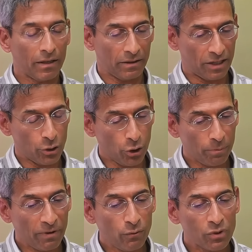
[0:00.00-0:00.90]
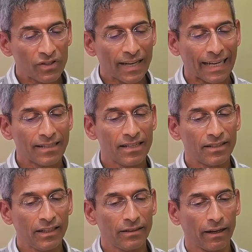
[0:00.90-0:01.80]
des höheren Bewusstseins ist
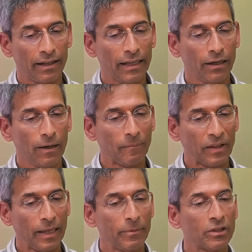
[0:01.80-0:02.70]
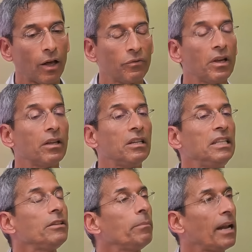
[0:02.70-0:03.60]
in der Regel eben dann
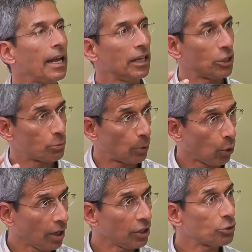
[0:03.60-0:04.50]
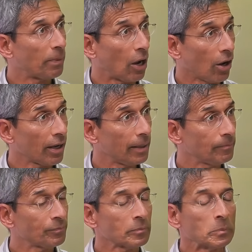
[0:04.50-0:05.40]
nicht mehr eine gesprochene Sprache,
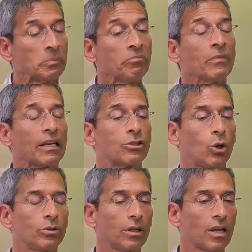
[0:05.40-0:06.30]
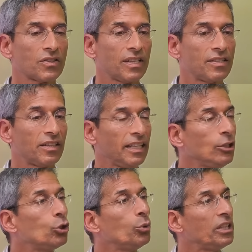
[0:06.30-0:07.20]
sondern das ist
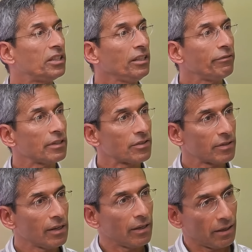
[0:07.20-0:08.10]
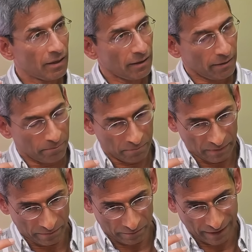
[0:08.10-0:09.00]
intuitives,
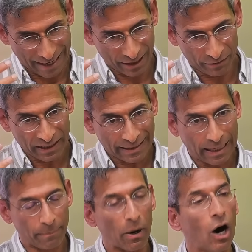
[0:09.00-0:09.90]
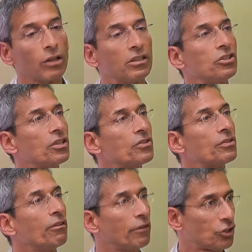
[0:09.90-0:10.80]
vielleicht wie telepathisches
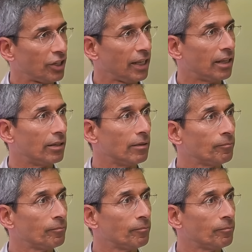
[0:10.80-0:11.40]
Verstehen.